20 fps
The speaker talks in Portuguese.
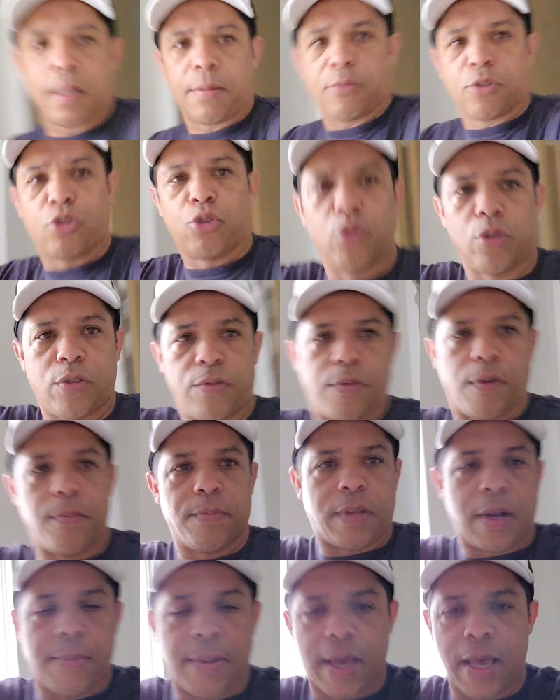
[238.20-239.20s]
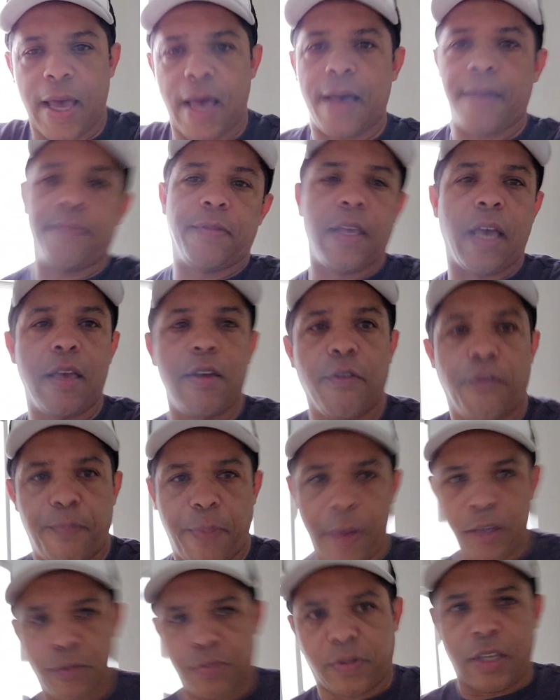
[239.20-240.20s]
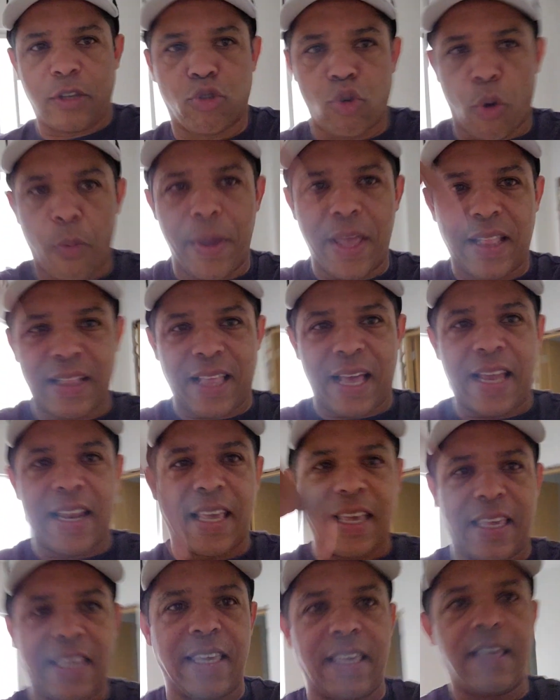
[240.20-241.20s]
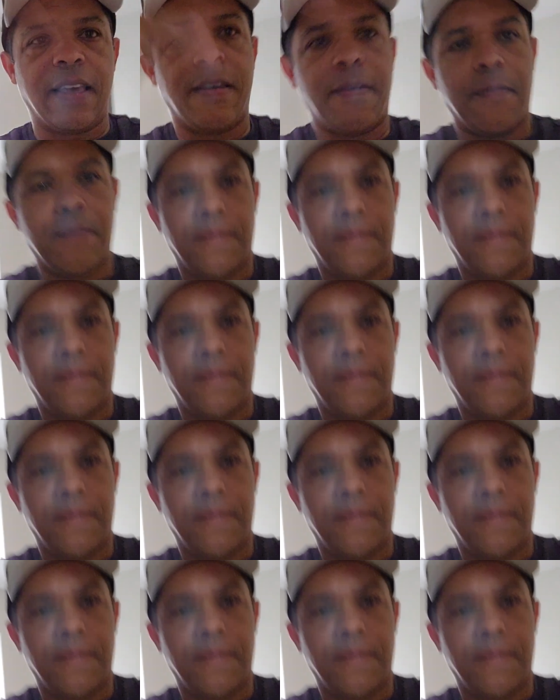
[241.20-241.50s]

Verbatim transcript: Tamo junto, vamos trabalhar. E aí eu peço para vocês comentarem aqui.